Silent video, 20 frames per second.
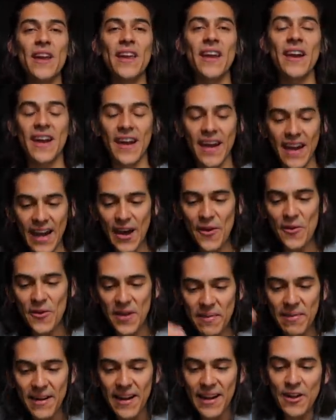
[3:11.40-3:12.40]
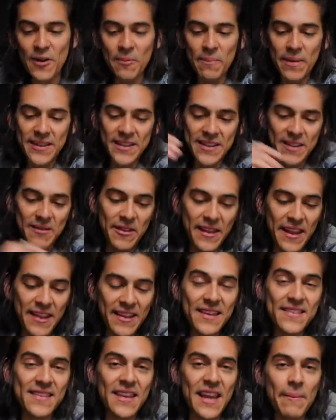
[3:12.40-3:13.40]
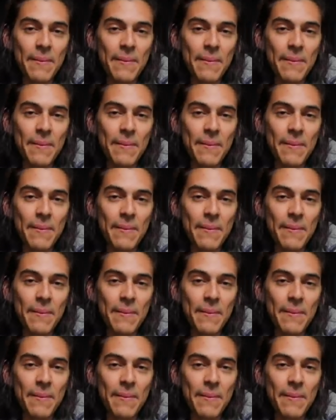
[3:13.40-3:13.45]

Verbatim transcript: llegué a un nivel de competitividad que se